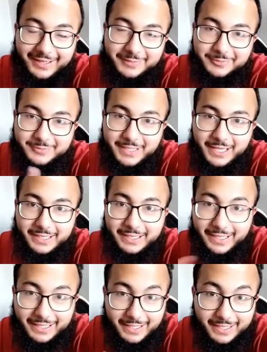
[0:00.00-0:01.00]
ألف دال
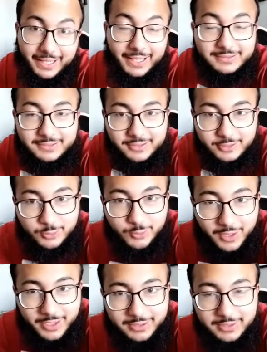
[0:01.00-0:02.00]
حاء حدد
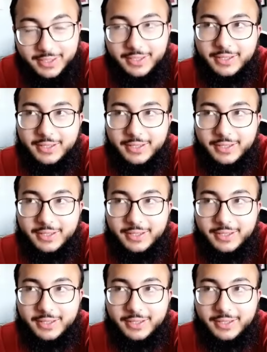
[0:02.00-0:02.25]
العنوان